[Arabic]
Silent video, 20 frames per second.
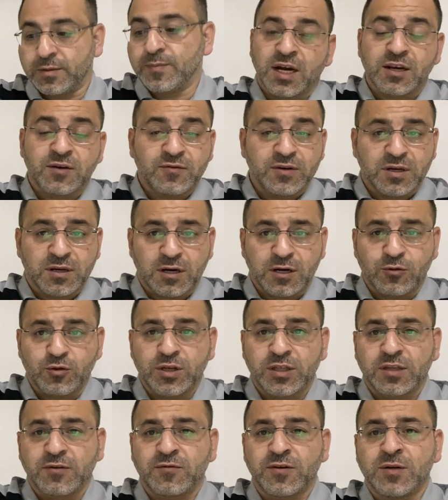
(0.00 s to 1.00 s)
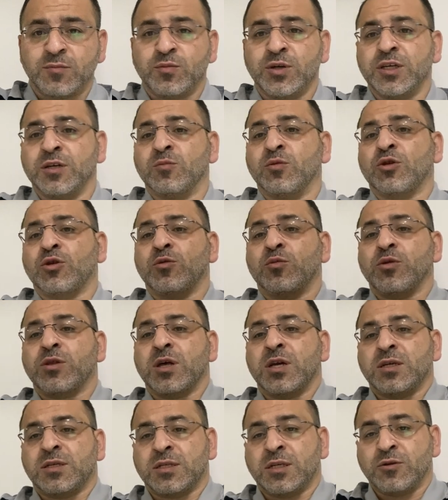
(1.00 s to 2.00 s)
على فكره لو انت فلبيني بيطلبوا
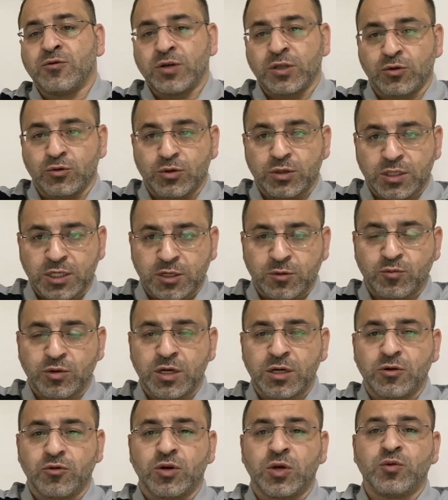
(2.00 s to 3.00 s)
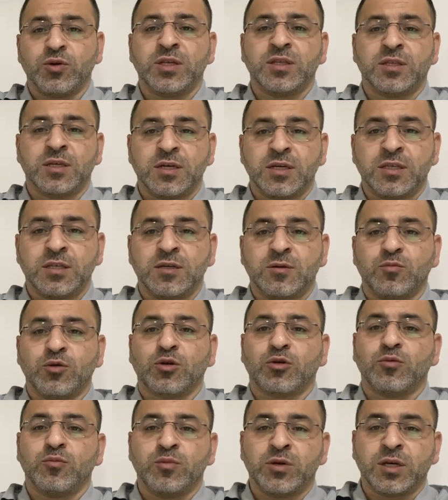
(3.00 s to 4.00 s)
ثلاث سنوات ونص خبره ولو انت هندي
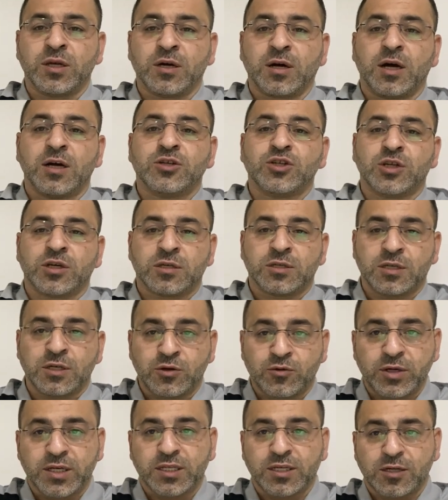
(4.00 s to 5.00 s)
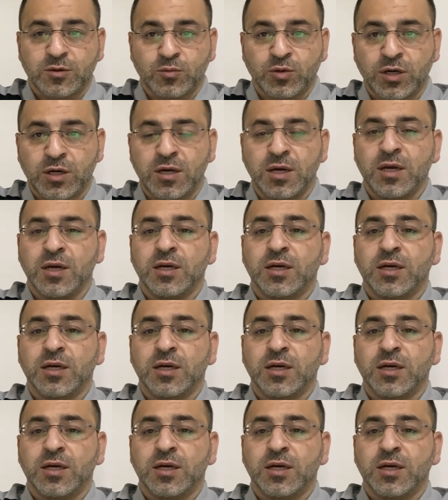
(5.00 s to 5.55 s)
بيطلب منك عشر سنوات خبره